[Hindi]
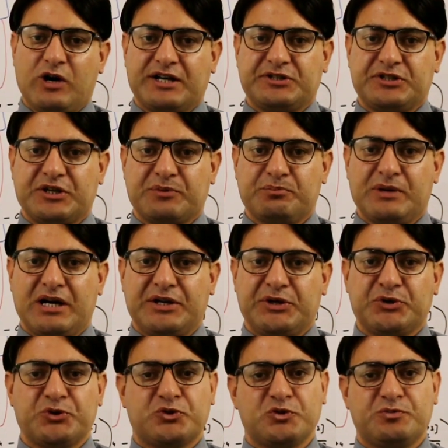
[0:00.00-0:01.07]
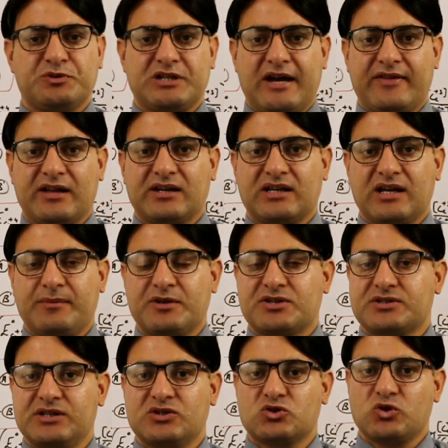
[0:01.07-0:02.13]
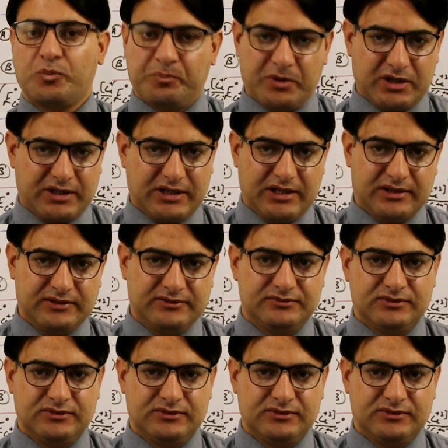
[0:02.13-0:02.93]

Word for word: वाचिंग माय यूट्यूब चैनल केमिस्ट्री सुपर किंग